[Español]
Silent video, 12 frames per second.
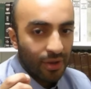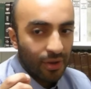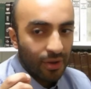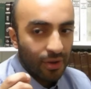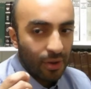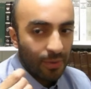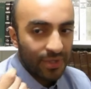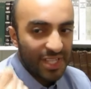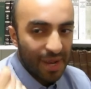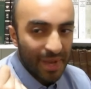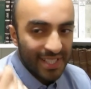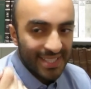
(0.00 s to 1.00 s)
¿Cómo te
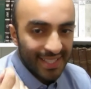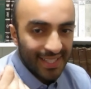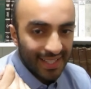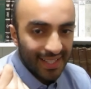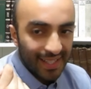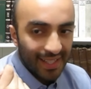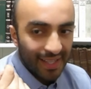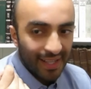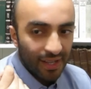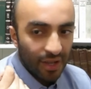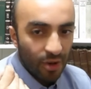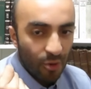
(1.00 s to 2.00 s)
llamas? Juan.
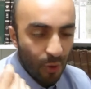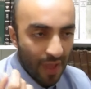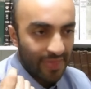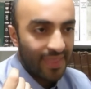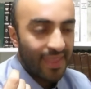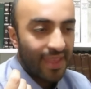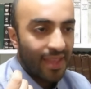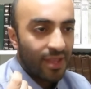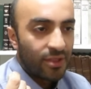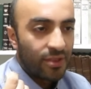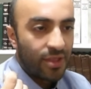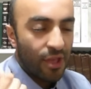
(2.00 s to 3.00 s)
Juan.
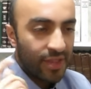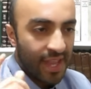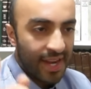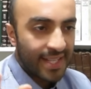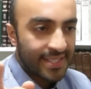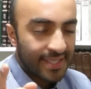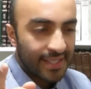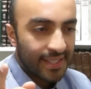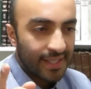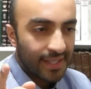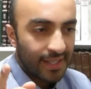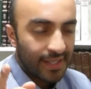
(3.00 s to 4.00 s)
¿De dónde eres?
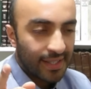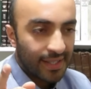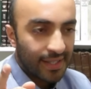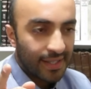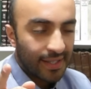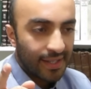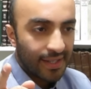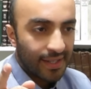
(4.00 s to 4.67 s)
Juan.